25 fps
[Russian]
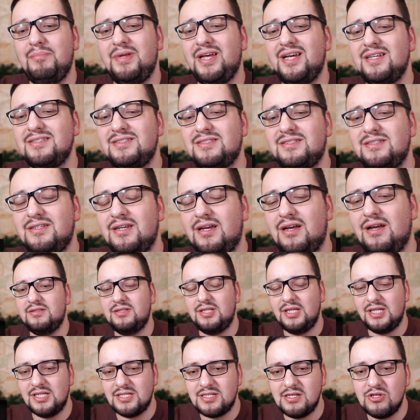Петь.
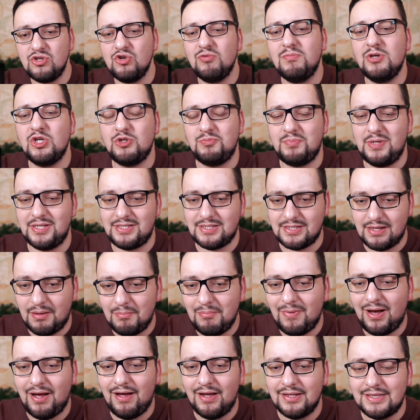Ты если не умеешь петь
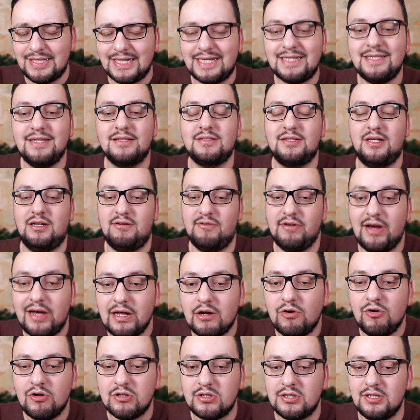сама, так не
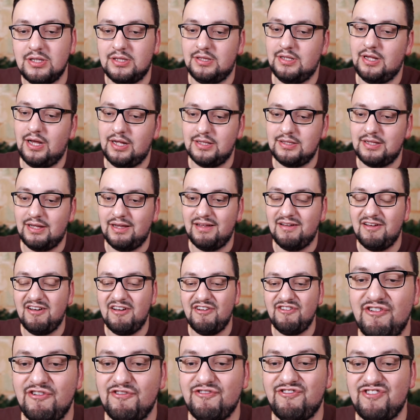открывай рот, не надо
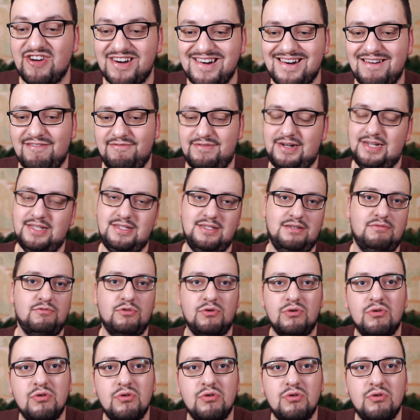э, воровать его